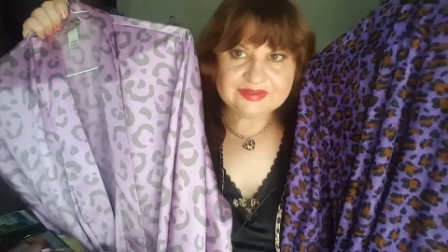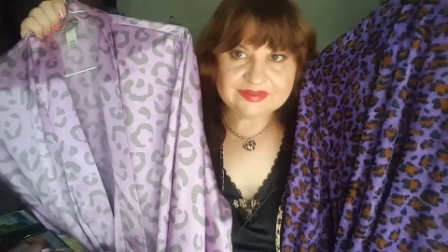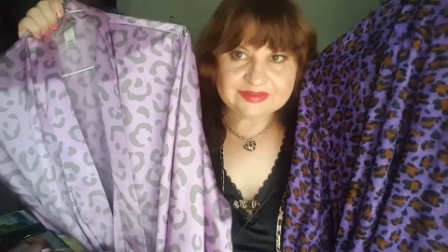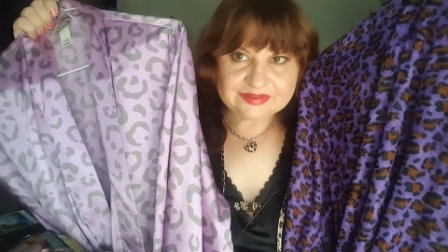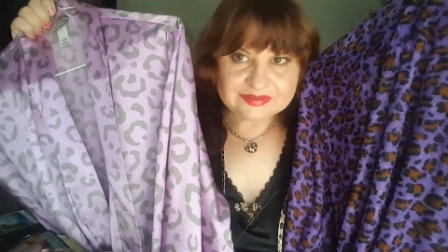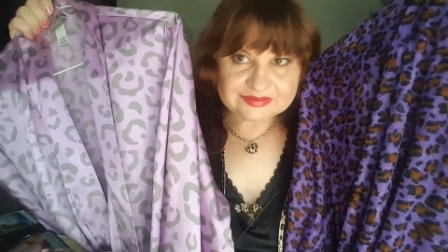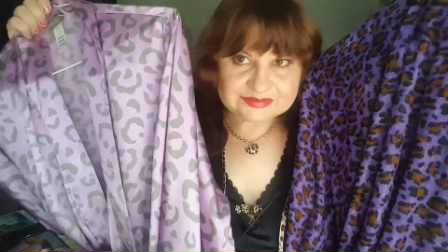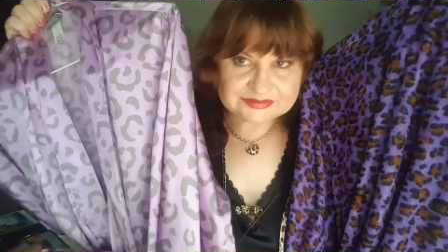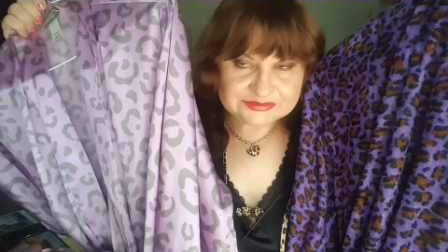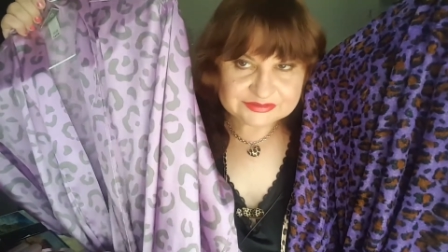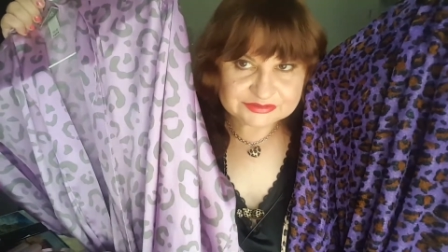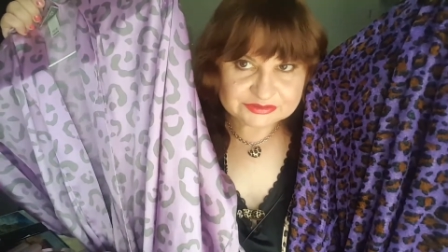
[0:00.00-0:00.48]

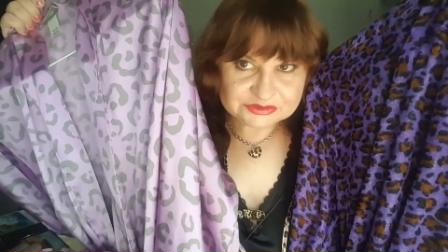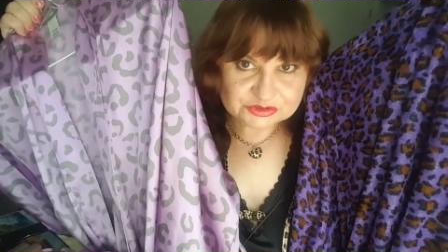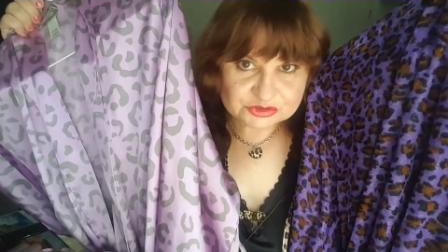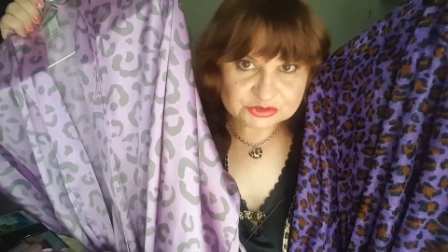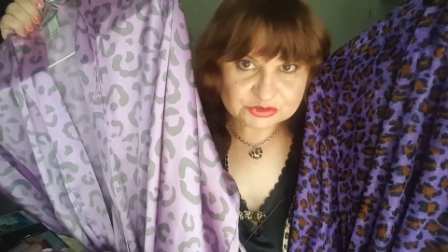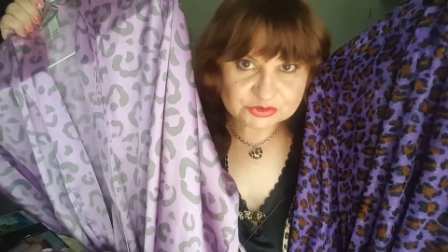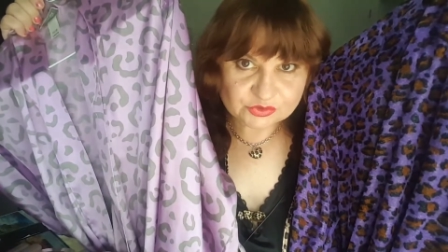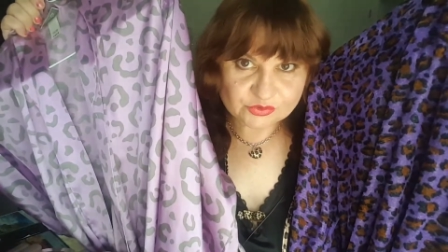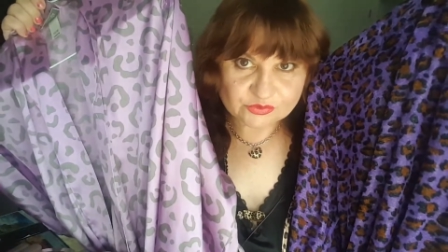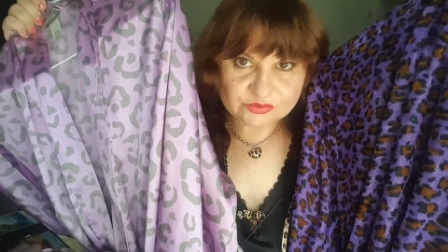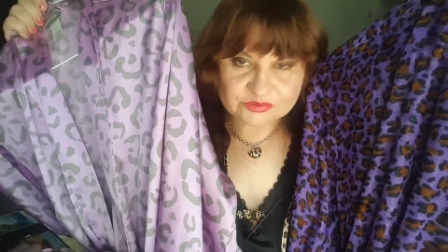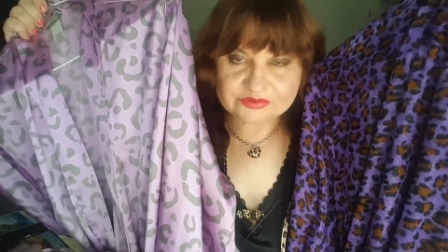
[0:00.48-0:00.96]
Один
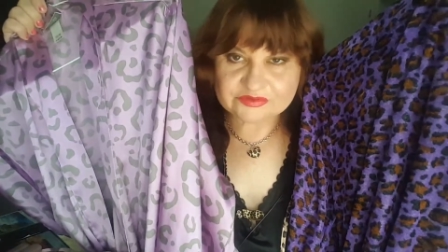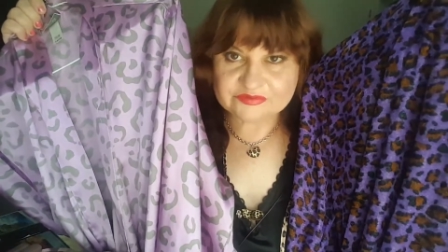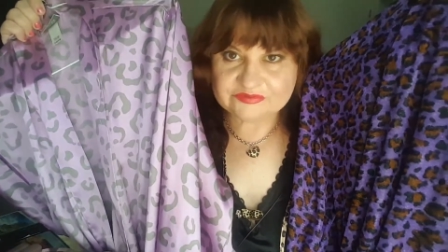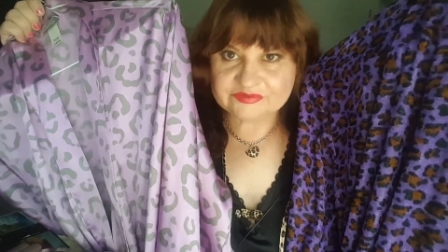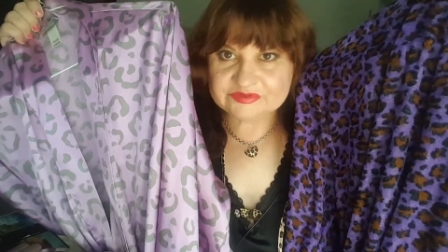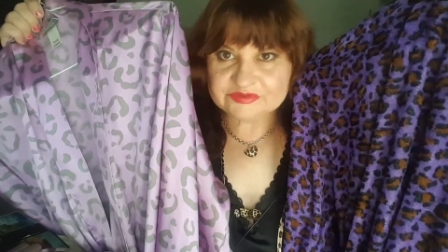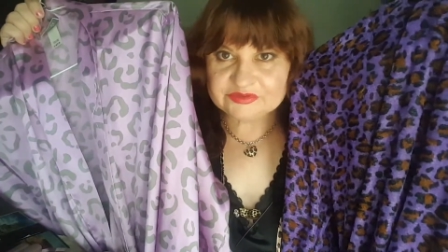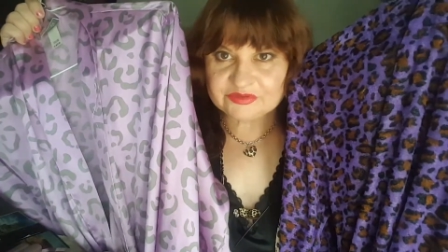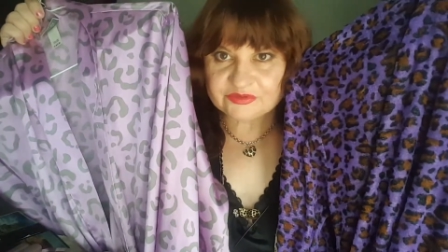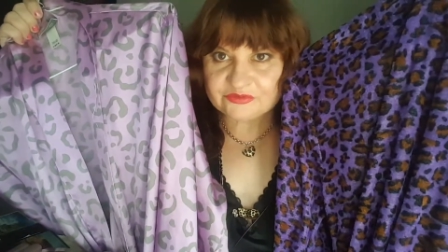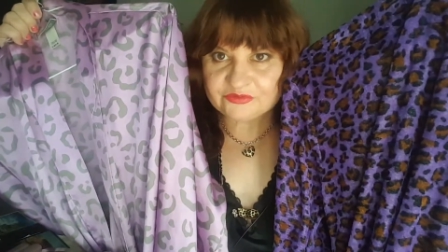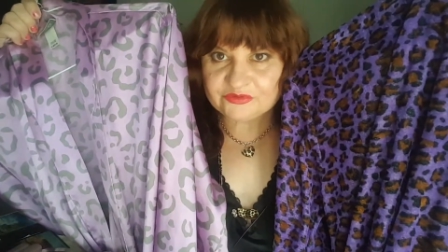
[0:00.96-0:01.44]
шелковый,
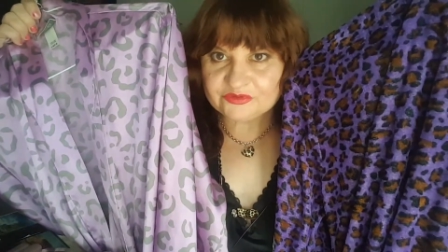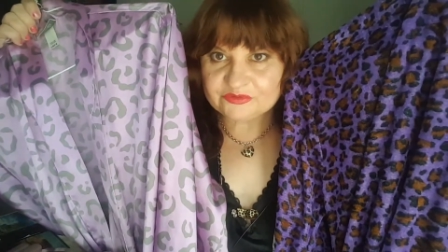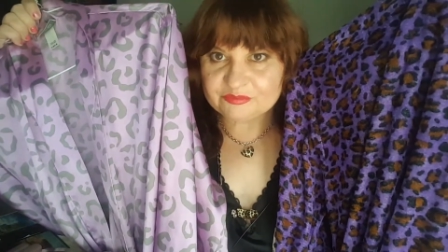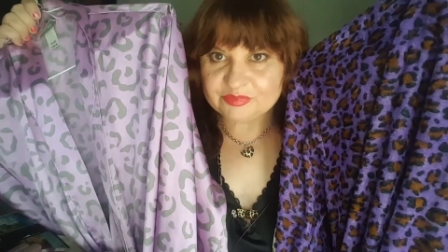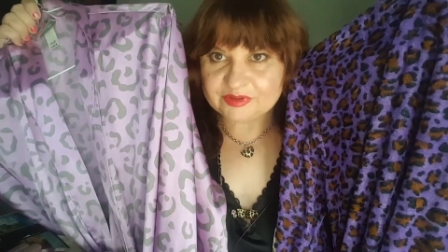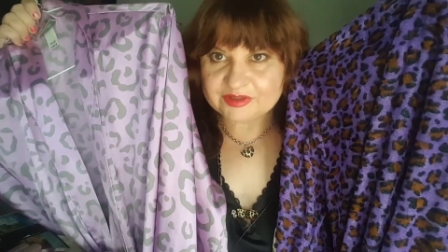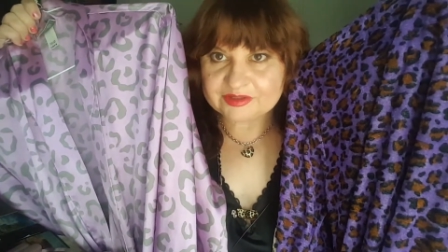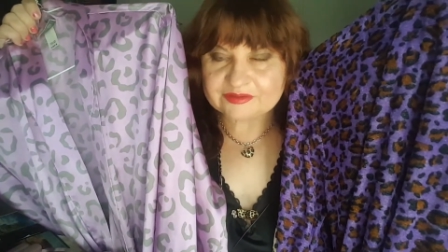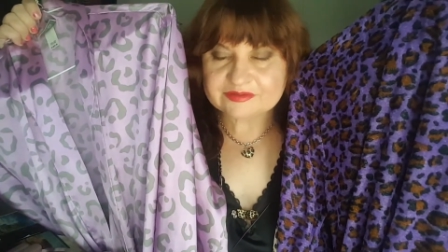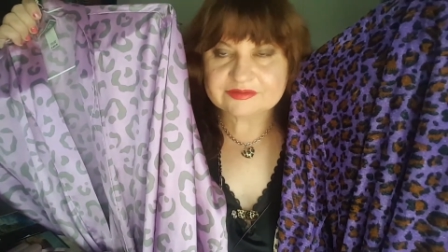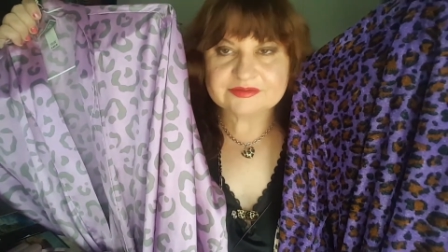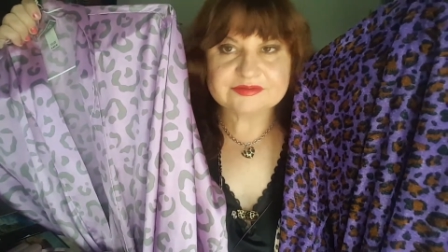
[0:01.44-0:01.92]
другой
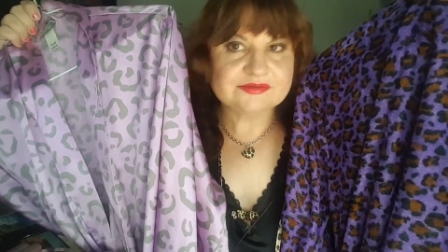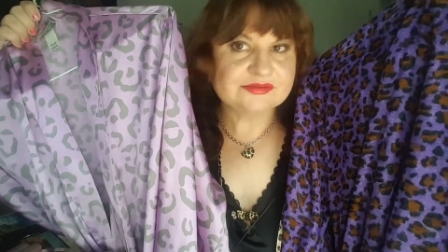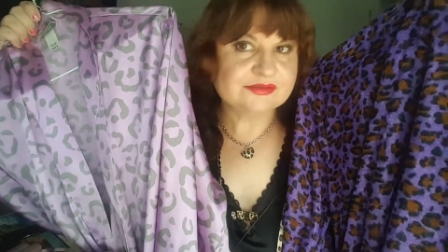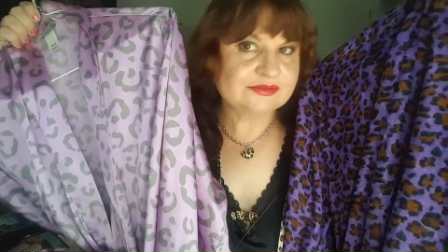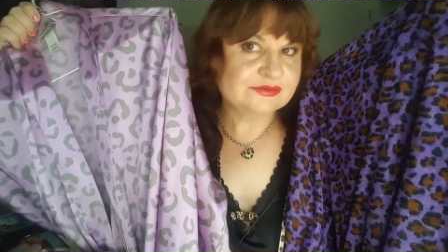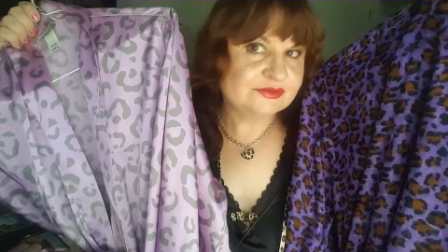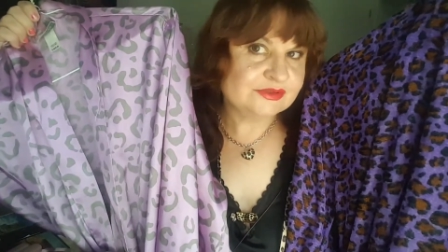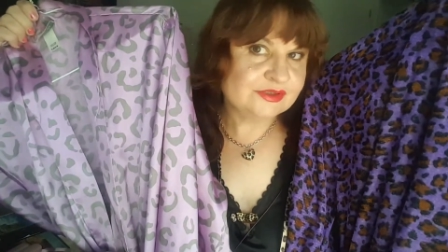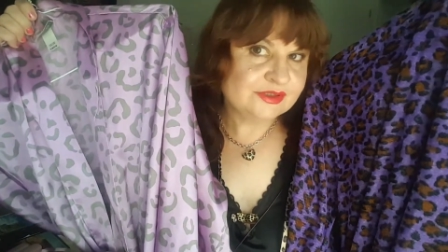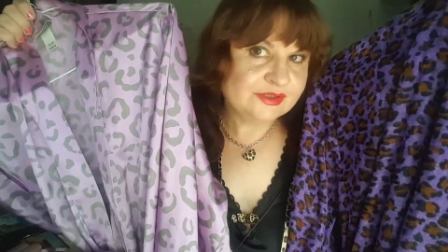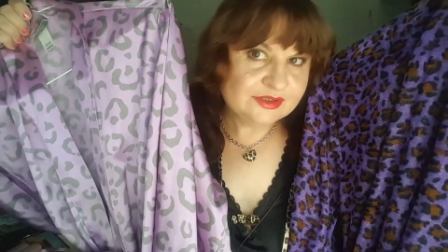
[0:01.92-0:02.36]
бархатный.